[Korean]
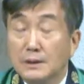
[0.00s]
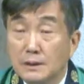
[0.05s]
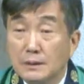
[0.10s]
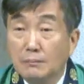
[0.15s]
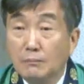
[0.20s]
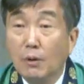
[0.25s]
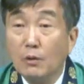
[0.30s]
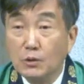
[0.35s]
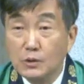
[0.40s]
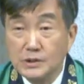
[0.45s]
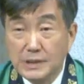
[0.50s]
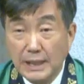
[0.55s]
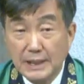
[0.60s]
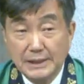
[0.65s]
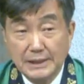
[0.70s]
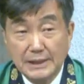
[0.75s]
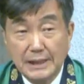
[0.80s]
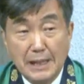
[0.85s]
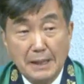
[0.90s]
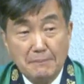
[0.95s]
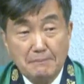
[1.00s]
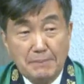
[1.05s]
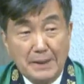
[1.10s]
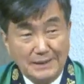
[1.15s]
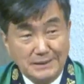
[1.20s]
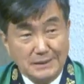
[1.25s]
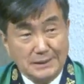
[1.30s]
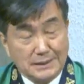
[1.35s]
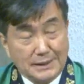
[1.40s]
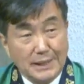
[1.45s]
먹고 살기가
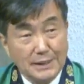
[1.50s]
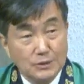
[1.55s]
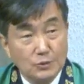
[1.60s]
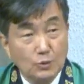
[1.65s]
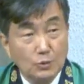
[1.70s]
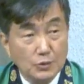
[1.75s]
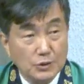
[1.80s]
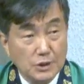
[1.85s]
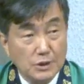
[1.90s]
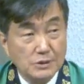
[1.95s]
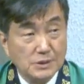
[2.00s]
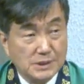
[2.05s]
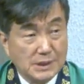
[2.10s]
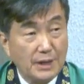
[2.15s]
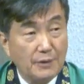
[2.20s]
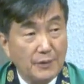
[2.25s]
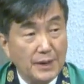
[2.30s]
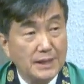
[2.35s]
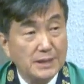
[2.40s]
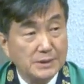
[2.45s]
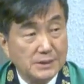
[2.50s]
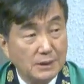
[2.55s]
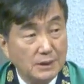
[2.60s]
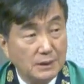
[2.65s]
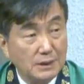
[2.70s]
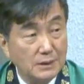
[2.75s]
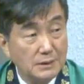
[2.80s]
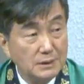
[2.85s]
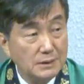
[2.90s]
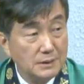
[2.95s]
빠듯한 농경
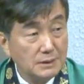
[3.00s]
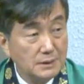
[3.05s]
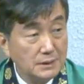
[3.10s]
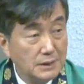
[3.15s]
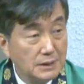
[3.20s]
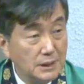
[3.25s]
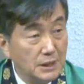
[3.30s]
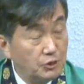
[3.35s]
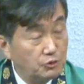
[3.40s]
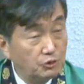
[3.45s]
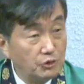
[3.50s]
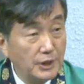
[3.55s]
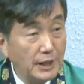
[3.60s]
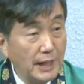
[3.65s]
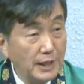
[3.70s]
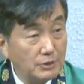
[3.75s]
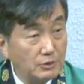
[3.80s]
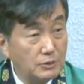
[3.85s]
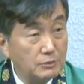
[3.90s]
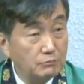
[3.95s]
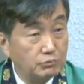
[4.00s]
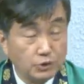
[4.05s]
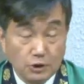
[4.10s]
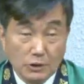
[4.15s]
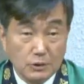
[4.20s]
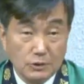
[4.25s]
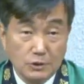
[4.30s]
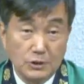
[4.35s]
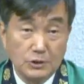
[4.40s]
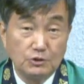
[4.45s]
사회에서 일주일에 하루는
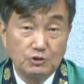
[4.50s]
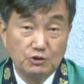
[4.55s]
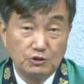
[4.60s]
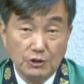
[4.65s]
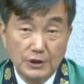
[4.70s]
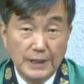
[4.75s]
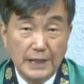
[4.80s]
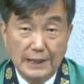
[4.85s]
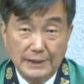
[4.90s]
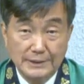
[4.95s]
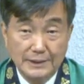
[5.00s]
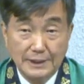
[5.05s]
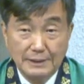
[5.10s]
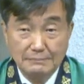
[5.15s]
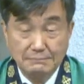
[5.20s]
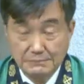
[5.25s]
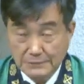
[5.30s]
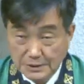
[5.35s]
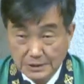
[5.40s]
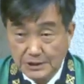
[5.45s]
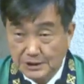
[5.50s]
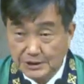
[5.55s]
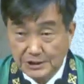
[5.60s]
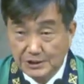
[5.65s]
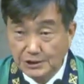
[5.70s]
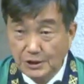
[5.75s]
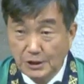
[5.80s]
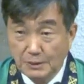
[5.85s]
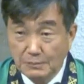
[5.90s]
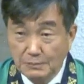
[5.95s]
무조건 쉬어야 한다. 그
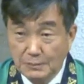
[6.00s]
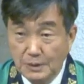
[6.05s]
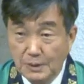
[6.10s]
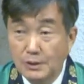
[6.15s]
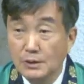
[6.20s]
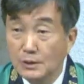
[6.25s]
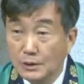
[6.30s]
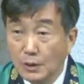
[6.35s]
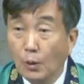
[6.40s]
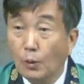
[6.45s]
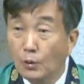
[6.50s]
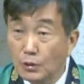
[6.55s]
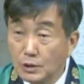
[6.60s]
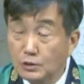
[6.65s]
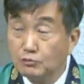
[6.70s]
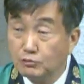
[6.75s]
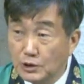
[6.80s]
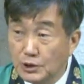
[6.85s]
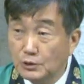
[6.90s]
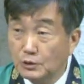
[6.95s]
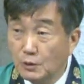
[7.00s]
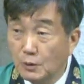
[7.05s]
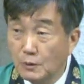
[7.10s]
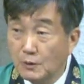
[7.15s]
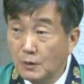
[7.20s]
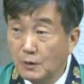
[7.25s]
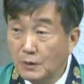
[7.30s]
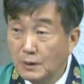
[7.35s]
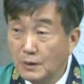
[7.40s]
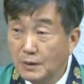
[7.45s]
시험 오늘
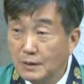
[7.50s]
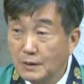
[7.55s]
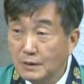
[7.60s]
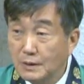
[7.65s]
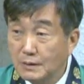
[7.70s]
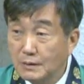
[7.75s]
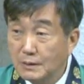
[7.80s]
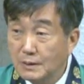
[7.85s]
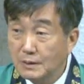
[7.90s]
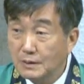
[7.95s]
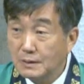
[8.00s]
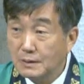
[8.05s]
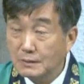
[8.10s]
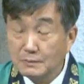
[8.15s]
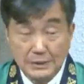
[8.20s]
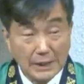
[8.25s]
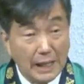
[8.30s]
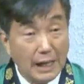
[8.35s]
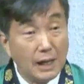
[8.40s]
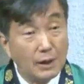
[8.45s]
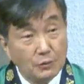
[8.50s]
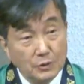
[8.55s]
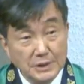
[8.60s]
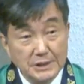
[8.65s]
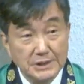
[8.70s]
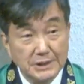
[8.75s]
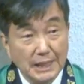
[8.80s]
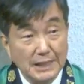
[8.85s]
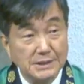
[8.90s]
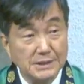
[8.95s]
우리도 당하고
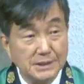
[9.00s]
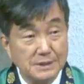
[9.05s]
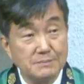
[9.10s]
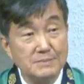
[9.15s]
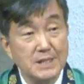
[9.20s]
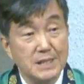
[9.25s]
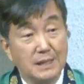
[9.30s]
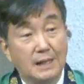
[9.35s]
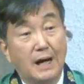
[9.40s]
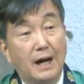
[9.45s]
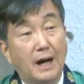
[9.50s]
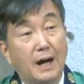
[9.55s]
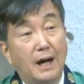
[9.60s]
있지 않습니까?